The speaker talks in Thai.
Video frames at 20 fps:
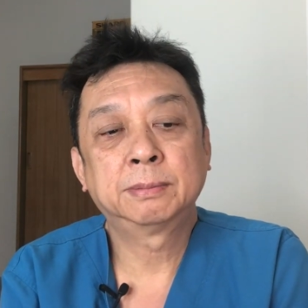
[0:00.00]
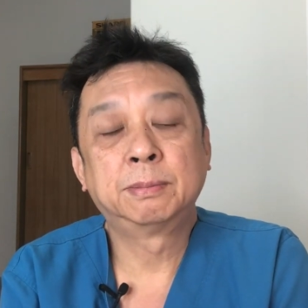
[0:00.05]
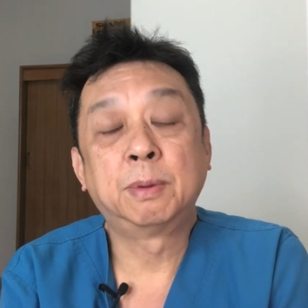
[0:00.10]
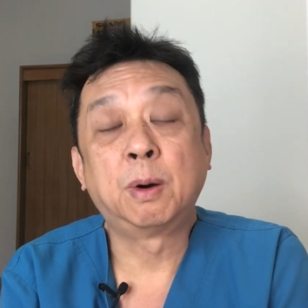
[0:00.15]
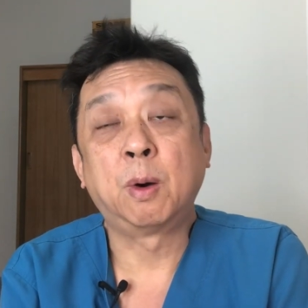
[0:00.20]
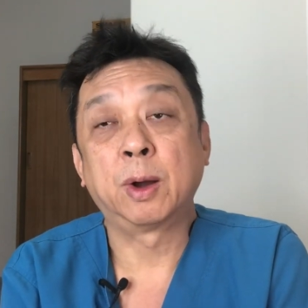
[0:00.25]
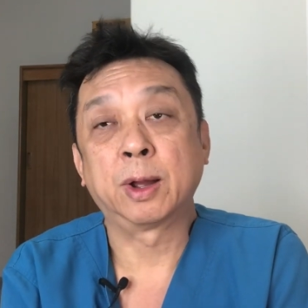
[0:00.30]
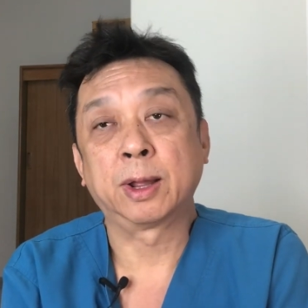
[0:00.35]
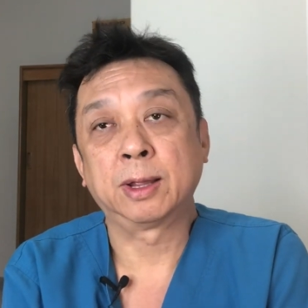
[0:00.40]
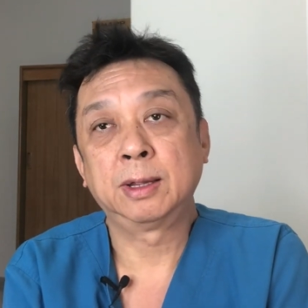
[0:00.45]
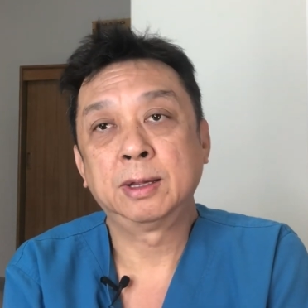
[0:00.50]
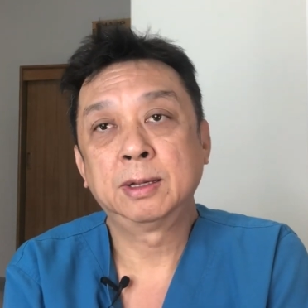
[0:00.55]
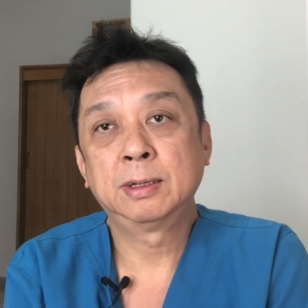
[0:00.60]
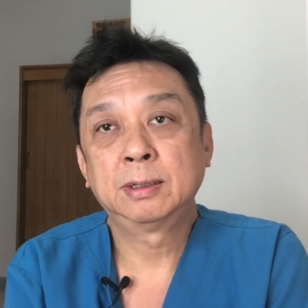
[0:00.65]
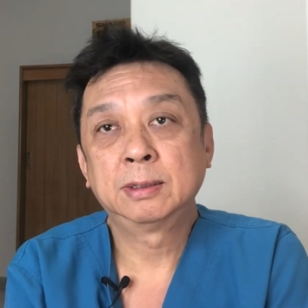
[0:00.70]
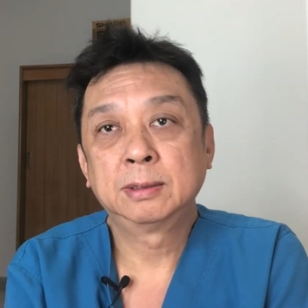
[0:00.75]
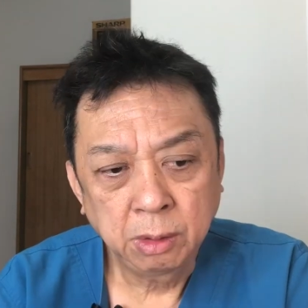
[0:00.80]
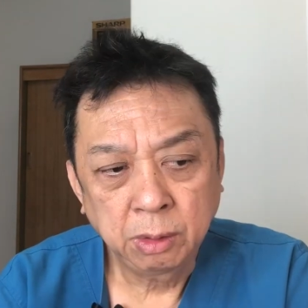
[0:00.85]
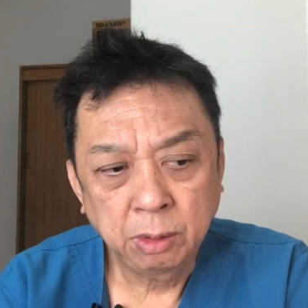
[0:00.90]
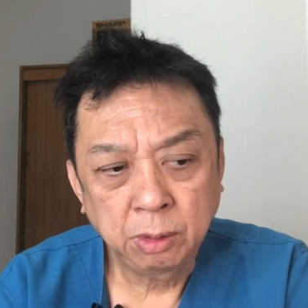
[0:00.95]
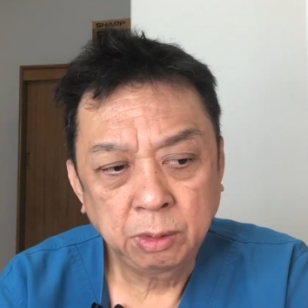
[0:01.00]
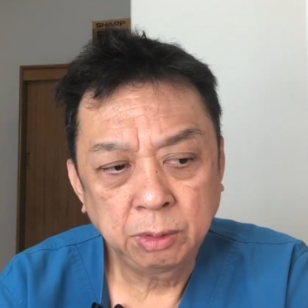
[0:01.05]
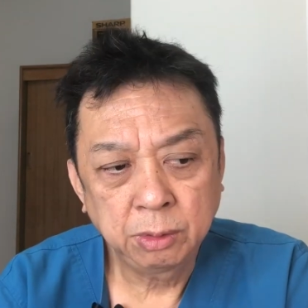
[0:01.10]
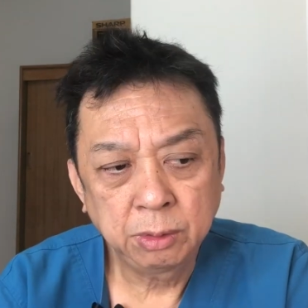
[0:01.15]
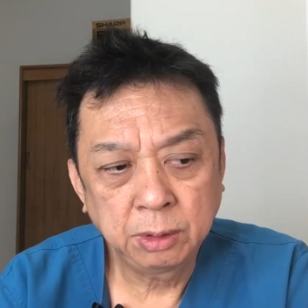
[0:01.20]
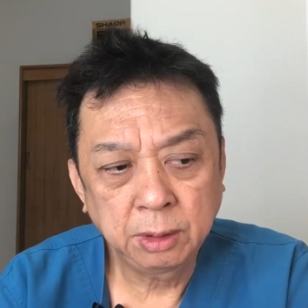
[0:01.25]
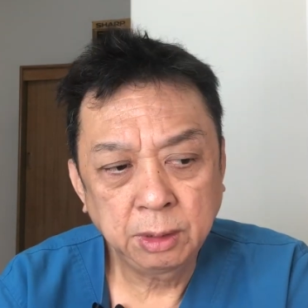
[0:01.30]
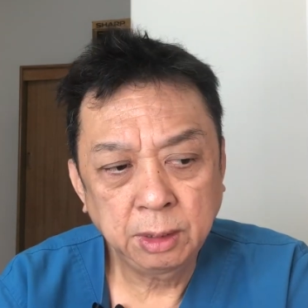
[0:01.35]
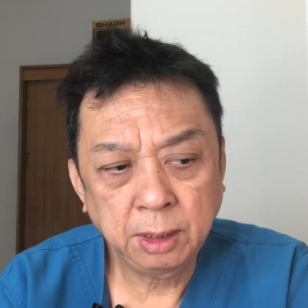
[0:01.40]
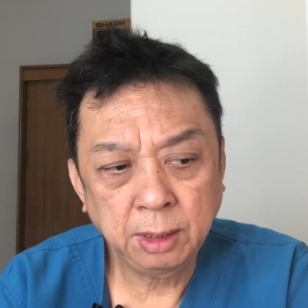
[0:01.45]
บ่อย คน
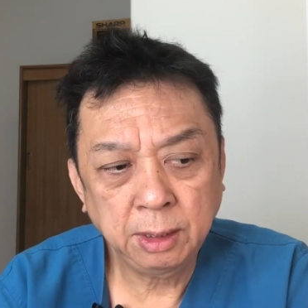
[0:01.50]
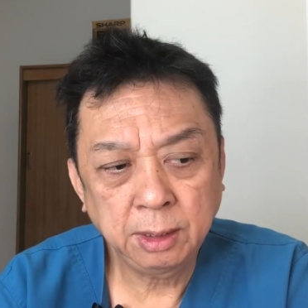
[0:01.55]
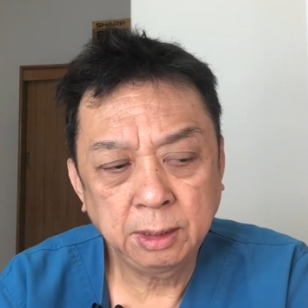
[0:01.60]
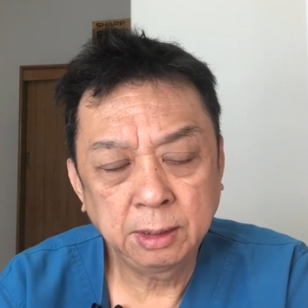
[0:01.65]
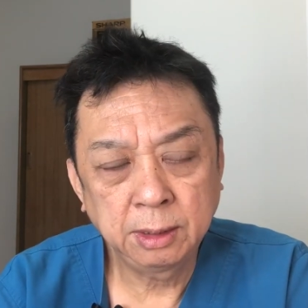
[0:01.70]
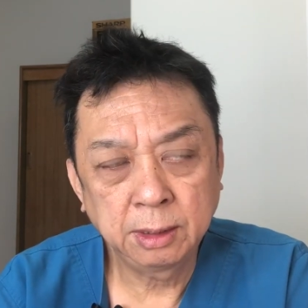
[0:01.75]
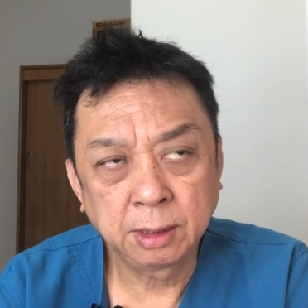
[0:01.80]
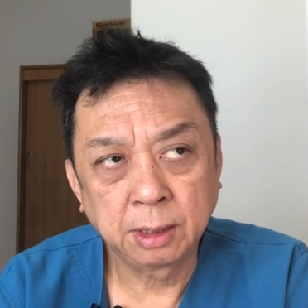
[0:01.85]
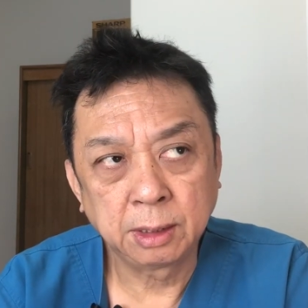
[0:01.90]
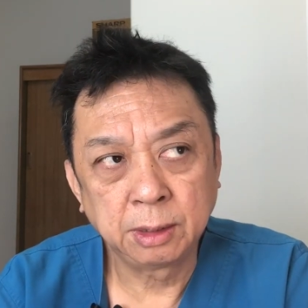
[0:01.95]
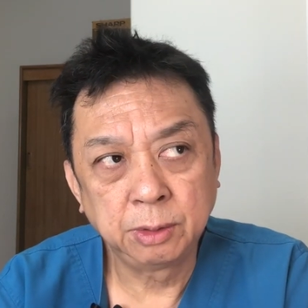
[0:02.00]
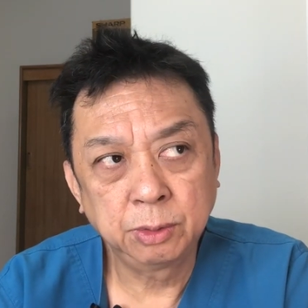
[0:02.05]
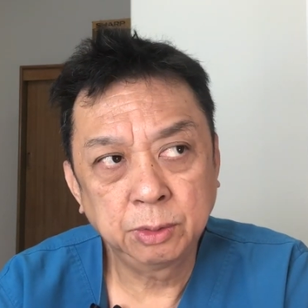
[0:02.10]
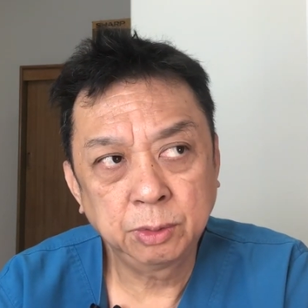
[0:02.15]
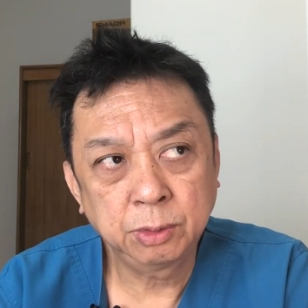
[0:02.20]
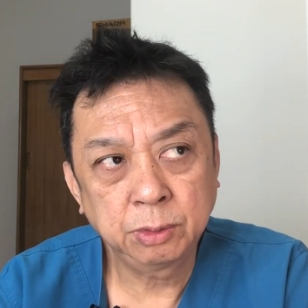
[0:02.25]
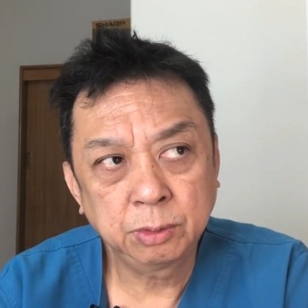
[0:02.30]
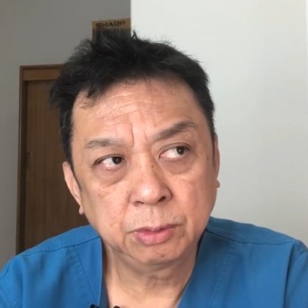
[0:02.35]
ไข้เนี่ยอายุ